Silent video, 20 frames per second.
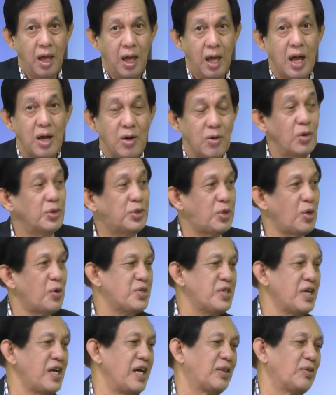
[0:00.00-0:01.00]
Ang utor
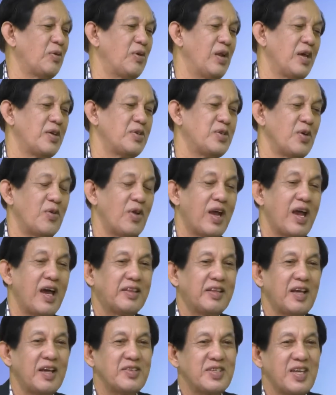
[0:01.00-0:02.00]
sa atong leksyon
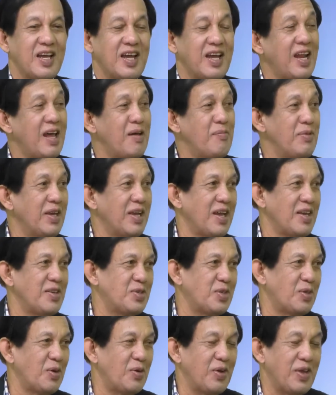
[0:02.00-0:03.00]
nagatag sa kanami nga
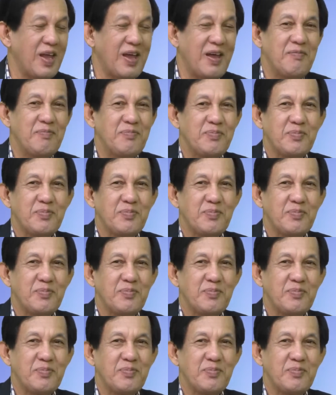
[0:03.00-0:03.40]
istorya